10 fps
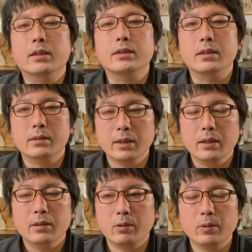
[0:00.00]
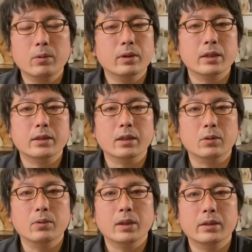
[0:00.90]
ちですねこの子たちが
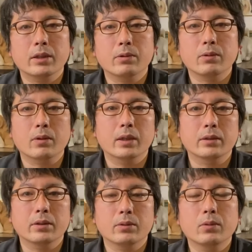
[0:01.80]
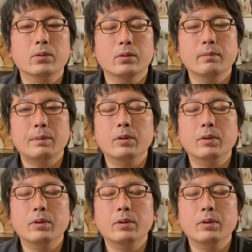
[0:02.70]
どうなっていくのかっていうことを、まあ、